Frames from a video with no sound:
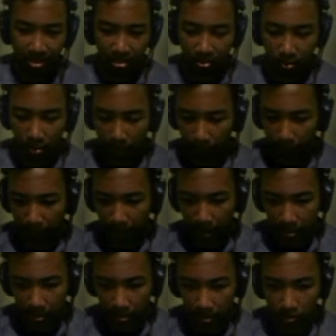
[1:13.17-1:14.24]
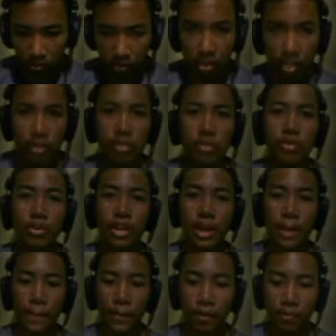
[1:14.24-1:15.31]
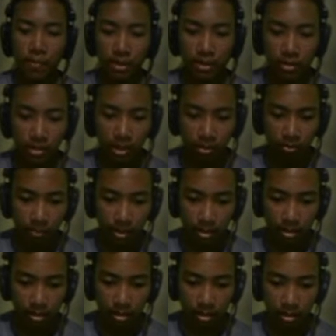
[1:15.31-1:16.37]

Itu apa aja itu? Itu durian rumput itu saru banget.